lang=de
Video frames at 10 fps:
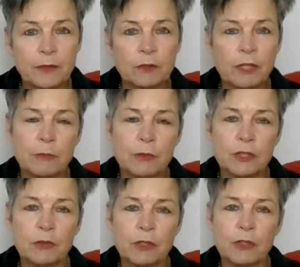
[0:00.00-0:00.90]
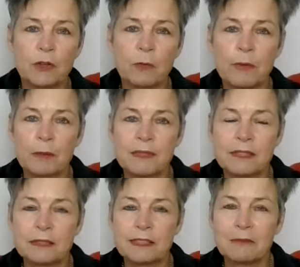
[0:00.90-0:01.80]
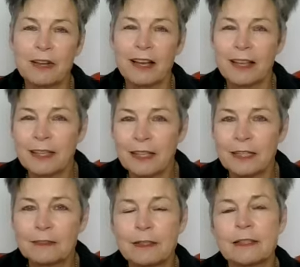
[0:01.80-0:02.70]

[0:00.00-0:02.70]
Und da möchte ich heute noch mal ein bisschen tiefer eingehen.